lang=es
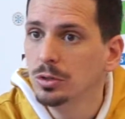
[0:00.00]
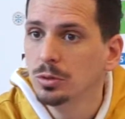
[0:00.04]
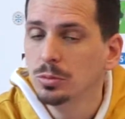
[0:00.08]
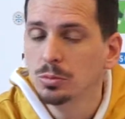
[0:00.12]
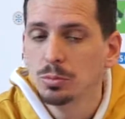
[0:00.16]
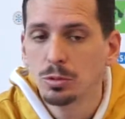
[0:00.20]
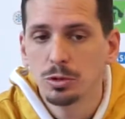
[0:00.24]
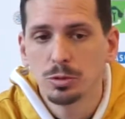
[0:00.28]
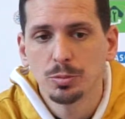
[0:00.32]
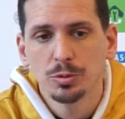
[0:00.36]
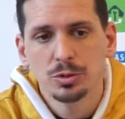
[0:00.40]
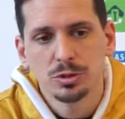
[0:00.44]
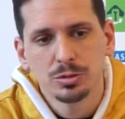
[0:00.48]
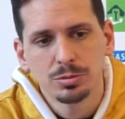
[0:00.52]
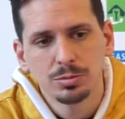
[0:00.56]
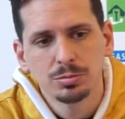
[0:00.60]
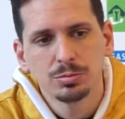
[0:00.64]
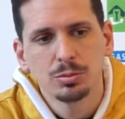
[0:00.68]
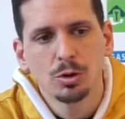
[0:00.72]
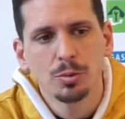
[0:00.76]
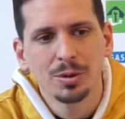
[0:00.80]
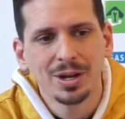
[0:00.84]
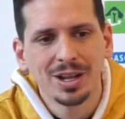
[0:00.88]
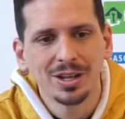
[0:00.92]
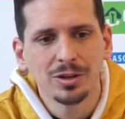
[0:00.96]
bueno, pues
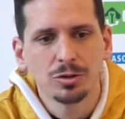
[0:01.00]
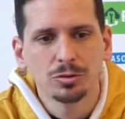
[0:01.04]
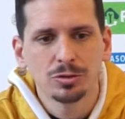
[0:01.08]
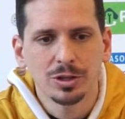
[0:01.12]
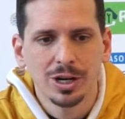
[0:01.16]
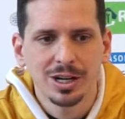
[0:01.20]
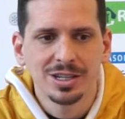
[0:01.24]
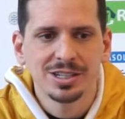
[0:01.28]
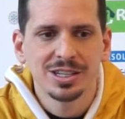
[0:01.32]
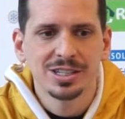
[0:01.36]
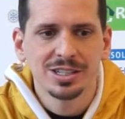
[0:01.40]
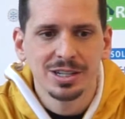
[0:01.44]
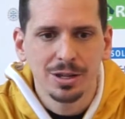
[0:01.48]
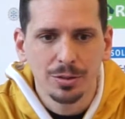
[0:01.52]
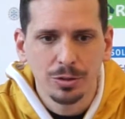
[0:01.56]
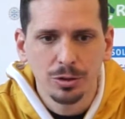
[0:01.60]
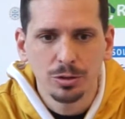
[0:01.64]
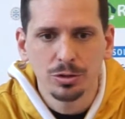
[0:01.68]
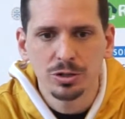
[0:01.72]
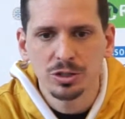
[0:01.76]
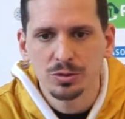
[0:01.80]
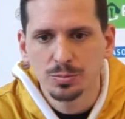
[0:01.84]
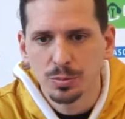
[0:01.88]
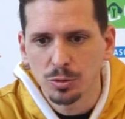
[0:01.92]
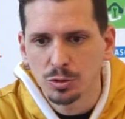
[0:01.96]
volver a encontrar
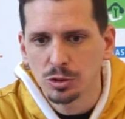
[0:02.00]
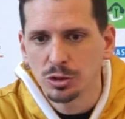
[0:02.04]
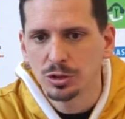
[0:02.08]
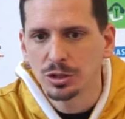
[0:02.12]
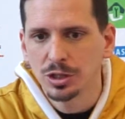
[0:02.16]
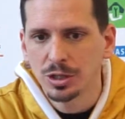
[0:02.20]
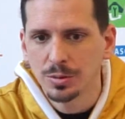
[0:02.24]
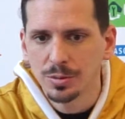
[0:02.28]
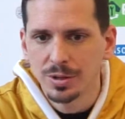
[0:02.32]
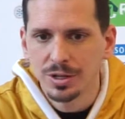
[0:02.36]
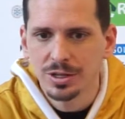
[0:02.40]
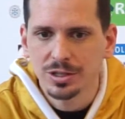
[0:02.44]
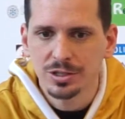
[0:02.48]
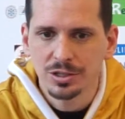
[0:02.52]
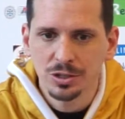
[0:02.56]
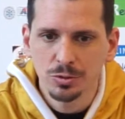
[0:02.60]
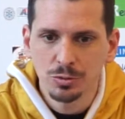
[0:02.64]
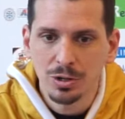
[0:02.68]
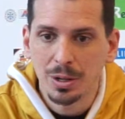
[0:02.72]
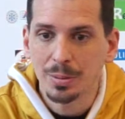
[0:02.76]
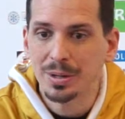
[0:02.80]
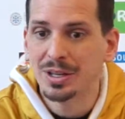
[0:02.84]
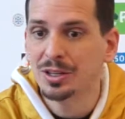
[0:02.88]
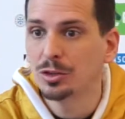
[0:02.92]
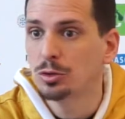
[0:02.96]
sensaciones positivas y
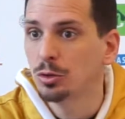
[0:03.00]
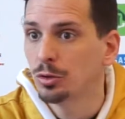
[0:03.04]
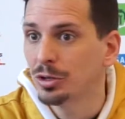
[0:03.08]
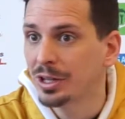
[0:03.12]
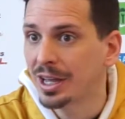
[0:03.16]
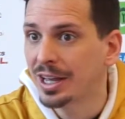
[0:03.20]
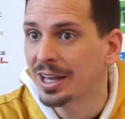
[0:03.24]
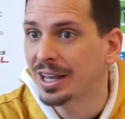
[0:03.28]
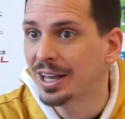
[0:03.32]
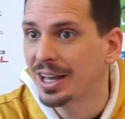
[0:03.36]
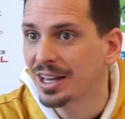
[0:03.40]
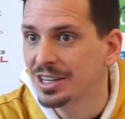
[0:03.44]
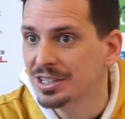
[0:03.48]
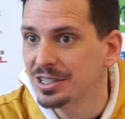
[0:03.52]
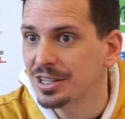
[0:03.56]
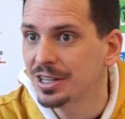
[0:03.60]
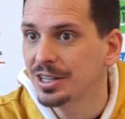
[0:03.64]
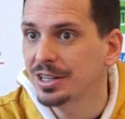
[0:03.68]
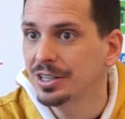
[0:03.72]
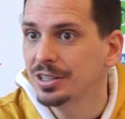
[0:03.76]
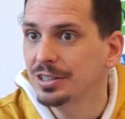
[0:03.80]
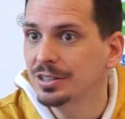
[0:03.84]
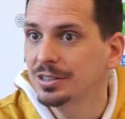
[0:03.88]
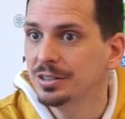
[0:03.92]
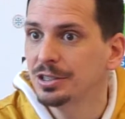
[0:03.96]
una victoria en
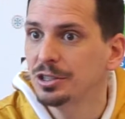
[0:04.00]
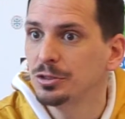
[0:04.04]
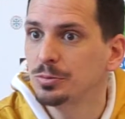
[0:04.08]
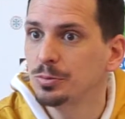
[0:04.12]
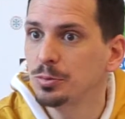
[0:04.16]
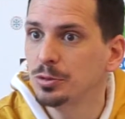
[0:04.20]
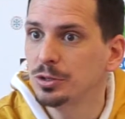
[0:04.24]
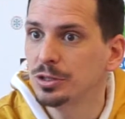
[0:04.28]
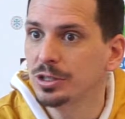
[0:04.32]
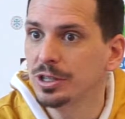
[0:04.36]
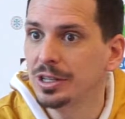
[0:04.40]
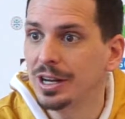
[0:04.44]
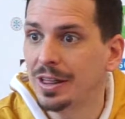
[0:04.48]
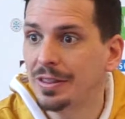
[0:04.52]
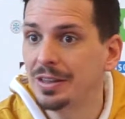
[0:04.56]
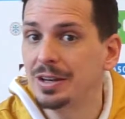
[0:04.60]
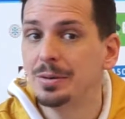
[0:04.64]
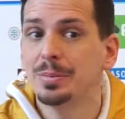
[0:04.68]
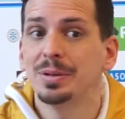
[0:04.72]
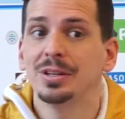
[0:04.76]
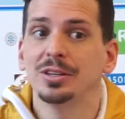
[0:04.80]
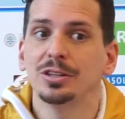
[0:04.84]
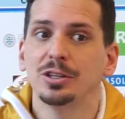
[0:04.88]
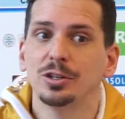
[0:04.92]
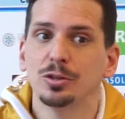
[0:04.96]
casa después de la del
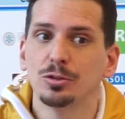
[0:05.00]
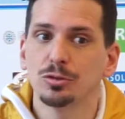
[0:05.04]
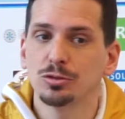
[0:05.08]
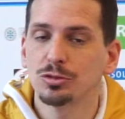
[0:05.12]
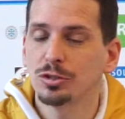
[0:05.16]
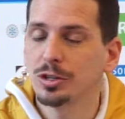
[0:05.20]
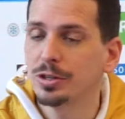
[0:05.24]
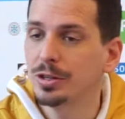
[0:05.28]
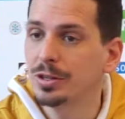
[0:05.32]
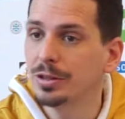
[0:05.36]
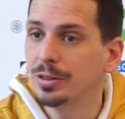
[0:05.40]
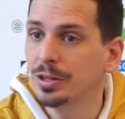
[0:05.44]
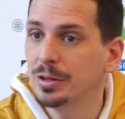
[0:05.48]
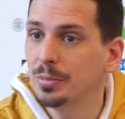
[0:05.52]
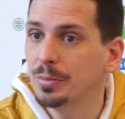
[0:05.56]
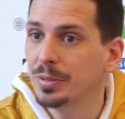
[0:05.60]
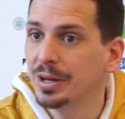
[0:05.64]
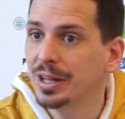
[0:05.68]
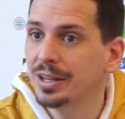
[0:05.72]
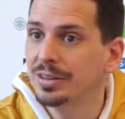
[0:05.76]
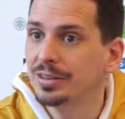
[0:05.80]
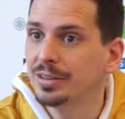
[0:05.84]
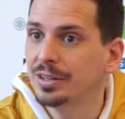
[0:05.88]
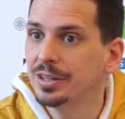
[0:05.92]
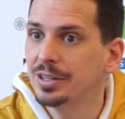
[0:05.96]
22 de
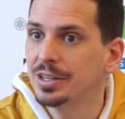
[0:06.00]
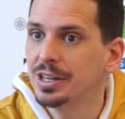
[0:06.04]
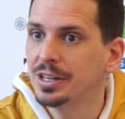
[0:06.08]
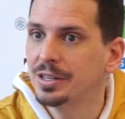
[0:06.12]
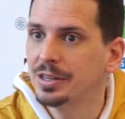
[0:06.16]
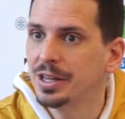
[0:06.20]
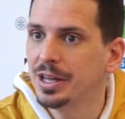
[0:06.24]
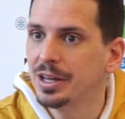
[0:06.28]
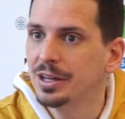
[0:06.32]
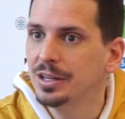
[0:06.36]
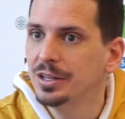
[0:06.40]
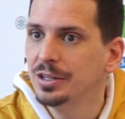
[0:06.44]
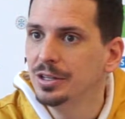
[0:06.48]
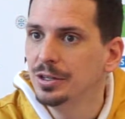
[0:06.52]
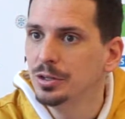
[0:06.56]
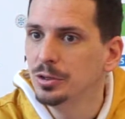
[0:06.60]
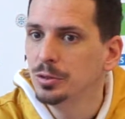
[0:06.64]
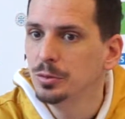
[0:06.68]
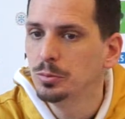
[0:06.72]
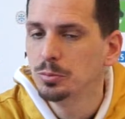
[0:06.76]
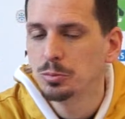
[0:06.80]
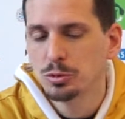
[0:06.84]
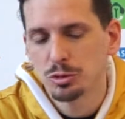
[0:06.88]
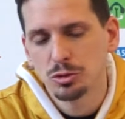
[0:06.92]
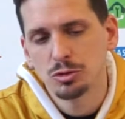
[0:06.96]
diciembre ante Lleida,
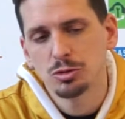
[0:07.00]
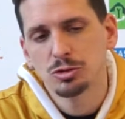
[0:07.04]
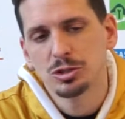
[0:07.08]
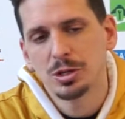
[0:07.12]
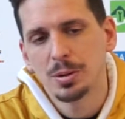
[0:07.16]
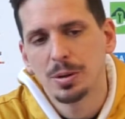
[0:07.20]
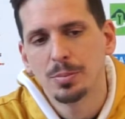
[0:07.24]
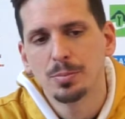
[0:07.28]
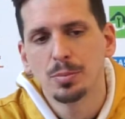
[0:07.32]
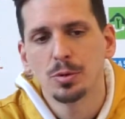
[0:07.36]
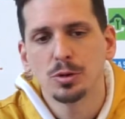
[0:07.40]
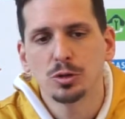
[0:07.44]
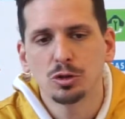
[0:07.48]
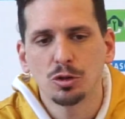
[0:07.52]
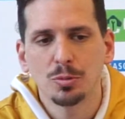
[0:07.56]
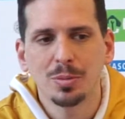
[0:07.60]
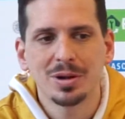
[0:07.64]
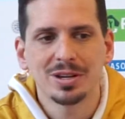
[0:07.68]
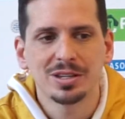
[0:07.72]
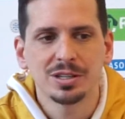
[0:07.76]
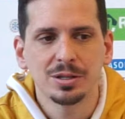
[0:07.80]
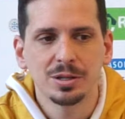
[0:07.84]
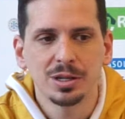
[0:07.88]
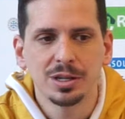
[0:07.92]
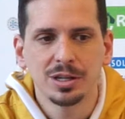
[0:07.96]
pues nos daba un poquito
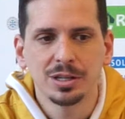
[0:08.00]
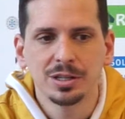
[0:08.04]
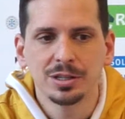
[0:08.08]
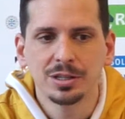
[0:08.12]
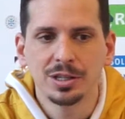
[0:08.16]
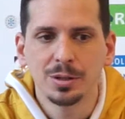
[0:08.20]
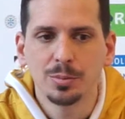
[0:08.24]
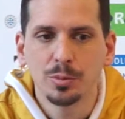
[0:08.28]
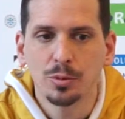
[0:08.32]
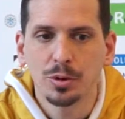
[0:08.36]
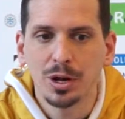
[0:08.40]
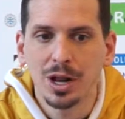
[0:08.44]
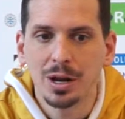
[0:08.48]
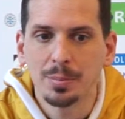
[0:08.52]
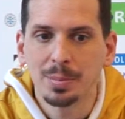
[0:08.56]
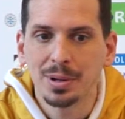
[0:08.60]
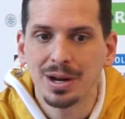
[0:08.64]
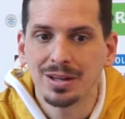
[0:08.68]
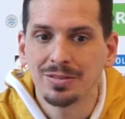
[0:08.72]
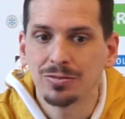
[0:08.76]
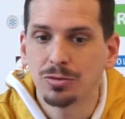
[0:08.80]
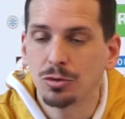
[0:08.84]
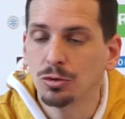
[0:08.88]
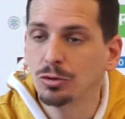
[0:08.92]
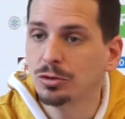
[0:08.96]
más de, moral
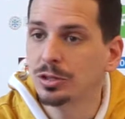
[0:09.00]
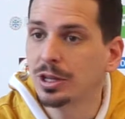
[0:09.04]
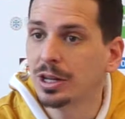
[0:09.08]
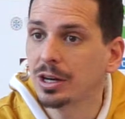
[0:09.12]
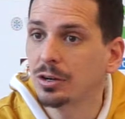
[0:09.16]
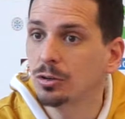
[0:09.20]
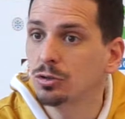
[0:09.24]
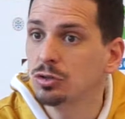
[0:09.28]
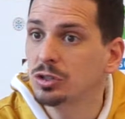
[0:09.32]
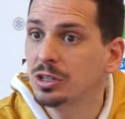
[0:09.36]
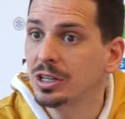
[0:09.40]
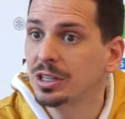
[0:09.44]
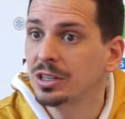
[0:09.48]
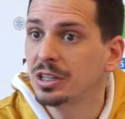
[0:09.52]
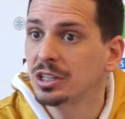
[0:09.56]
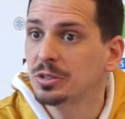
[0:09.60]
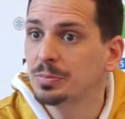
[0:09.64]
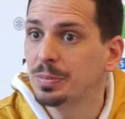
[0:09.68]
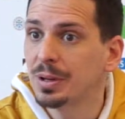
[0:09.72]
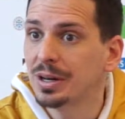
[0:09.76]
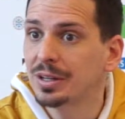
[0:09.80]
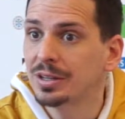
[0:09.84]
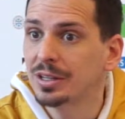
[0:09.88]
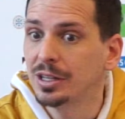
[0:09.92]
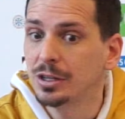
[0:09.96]
para afrontar los siguientes
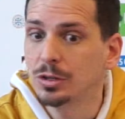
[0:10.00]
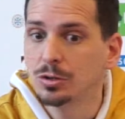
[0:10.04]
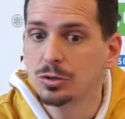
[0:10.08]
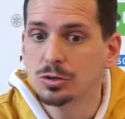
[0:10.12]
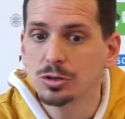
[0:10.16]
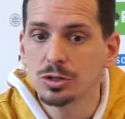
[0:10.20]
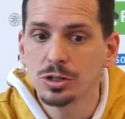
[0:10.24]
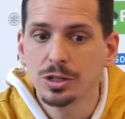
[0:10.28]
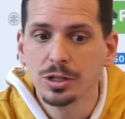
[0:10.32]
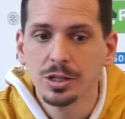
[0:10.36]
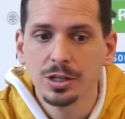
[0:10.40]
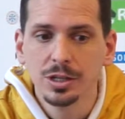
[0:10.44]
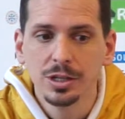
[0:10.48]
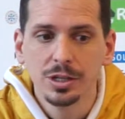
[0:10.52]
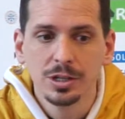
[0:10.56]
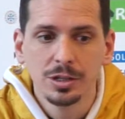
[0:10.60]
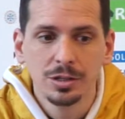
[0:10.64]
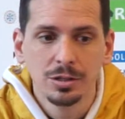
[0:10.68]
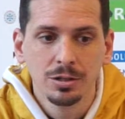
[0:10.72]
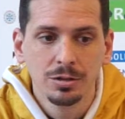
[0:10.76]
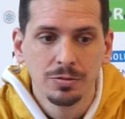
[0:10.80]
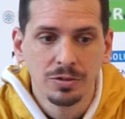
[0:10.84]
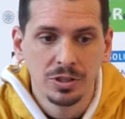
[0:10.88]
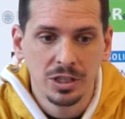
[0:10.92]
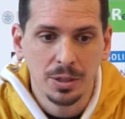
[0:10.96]
partidos.
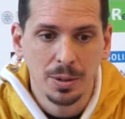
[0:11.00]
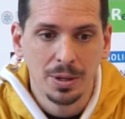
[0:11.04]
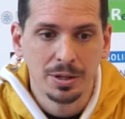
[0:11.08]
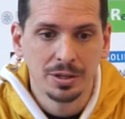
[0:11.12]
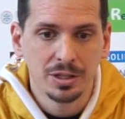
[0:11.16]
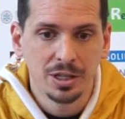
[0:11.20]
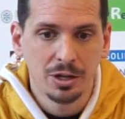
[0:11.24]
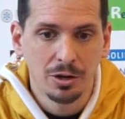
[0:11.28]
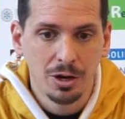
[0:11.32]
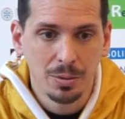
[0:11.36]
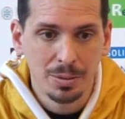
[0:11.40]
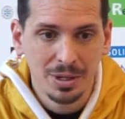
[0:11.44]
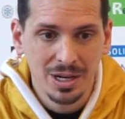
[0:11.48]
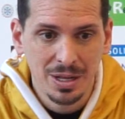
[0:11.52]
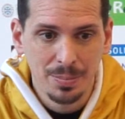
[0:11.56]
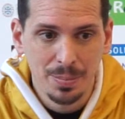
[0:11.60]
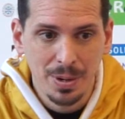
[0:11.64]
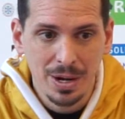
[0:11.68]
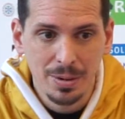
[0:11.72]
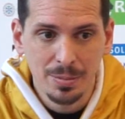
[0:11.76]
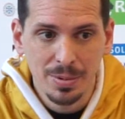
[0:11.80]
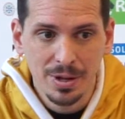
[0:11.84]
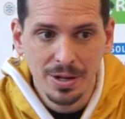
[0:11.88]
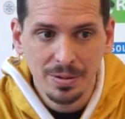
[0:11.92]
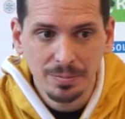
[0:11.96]
Efectivamente, ahora viene
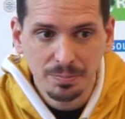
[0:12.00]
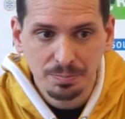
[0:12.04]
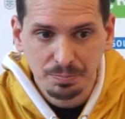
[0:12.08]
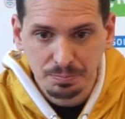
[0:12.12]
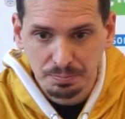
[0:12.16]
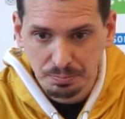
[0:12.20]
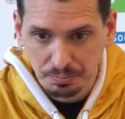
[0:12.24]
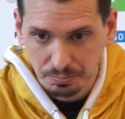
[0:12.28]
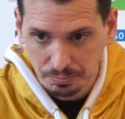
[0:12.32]
Palma.